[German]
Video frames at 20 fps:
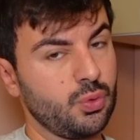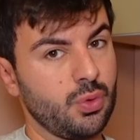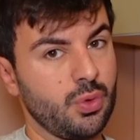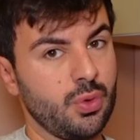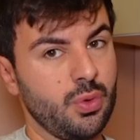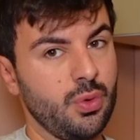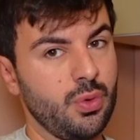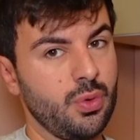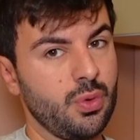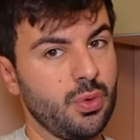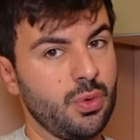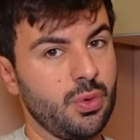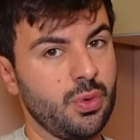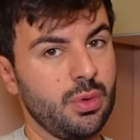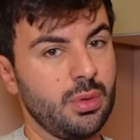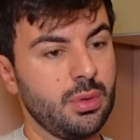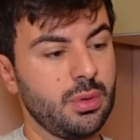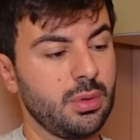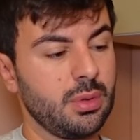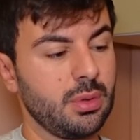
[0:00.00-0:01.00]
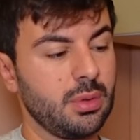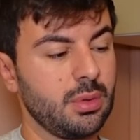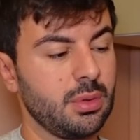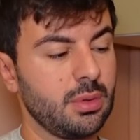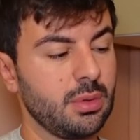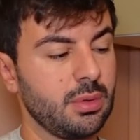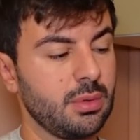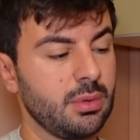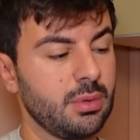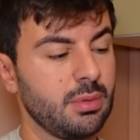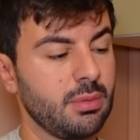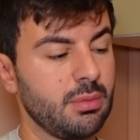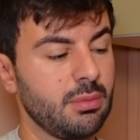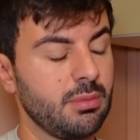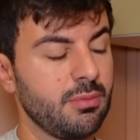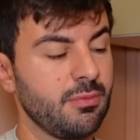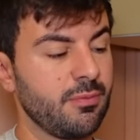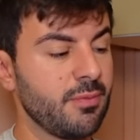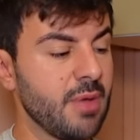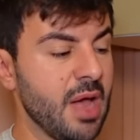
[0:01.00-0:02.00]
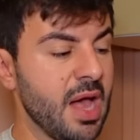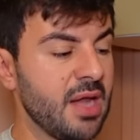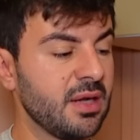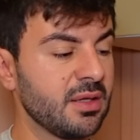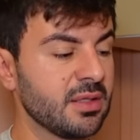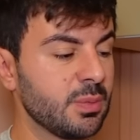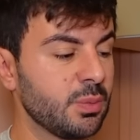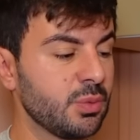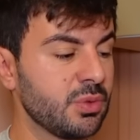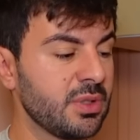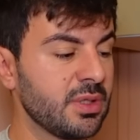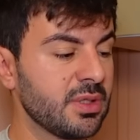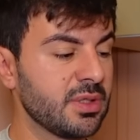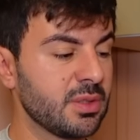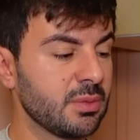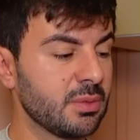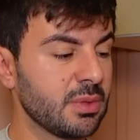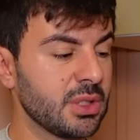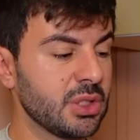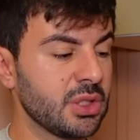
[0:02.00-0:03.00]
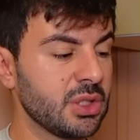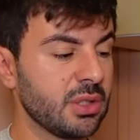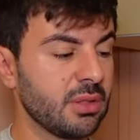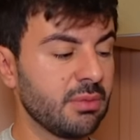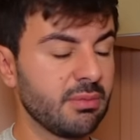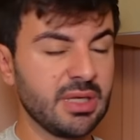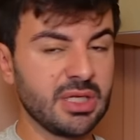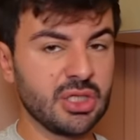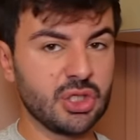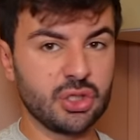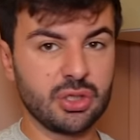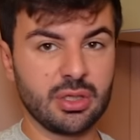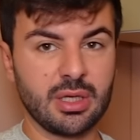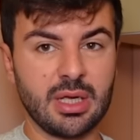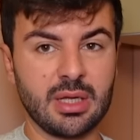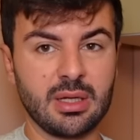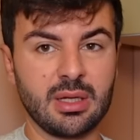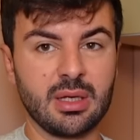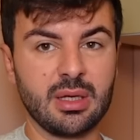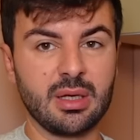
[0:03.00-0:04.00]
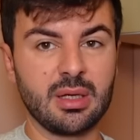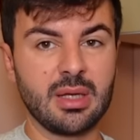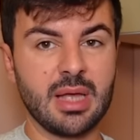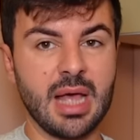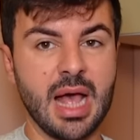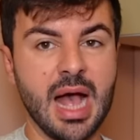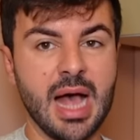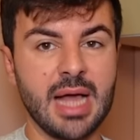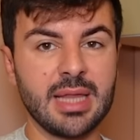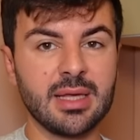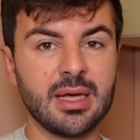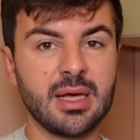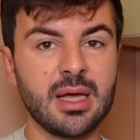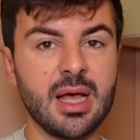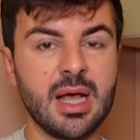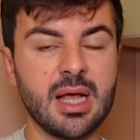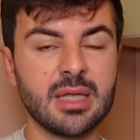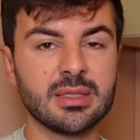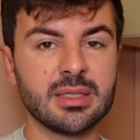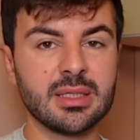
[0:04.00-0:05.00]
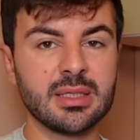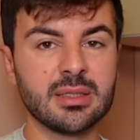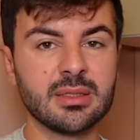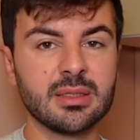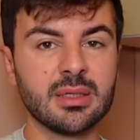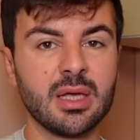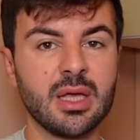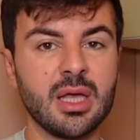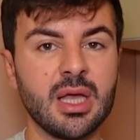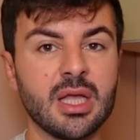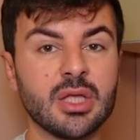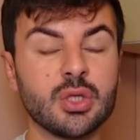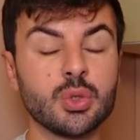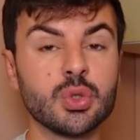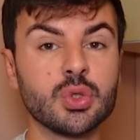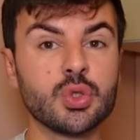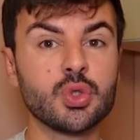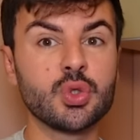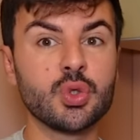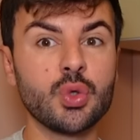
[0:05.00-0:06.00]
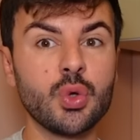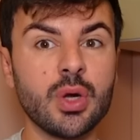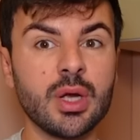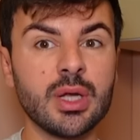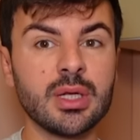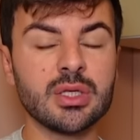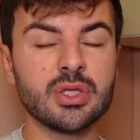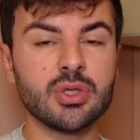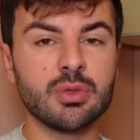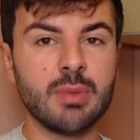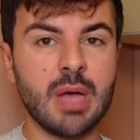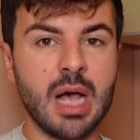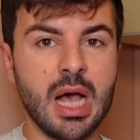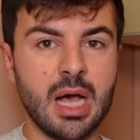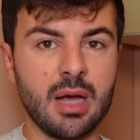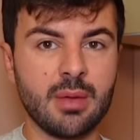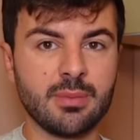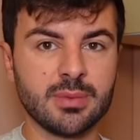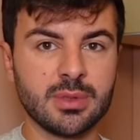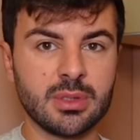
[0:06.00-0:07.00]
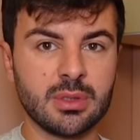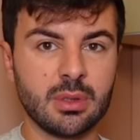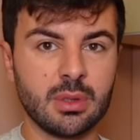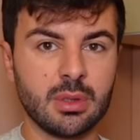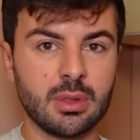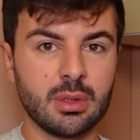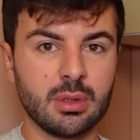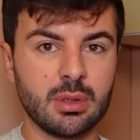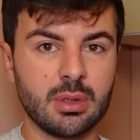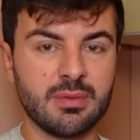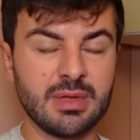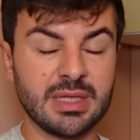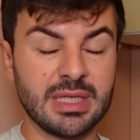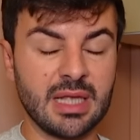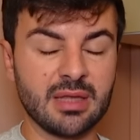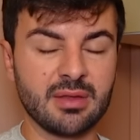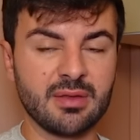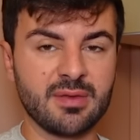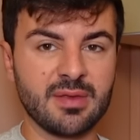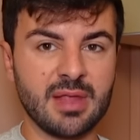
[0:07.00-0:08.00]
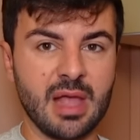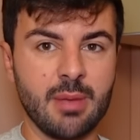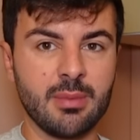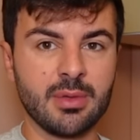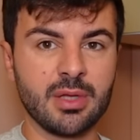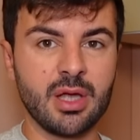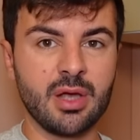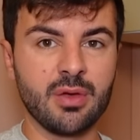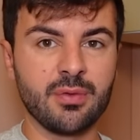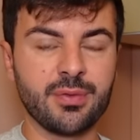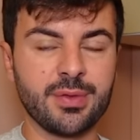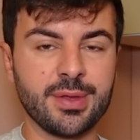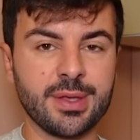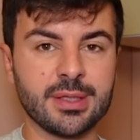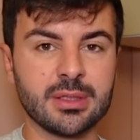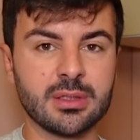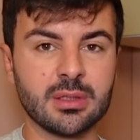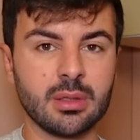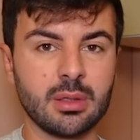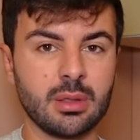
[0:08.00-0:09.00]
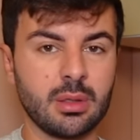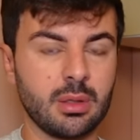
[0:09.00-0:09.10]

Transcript: Oh, oh. Alex mutiert zum richtigen Menschenkenner. Hannah hat ihn nur zögerlich umarmt. Was hat es damit auf sich?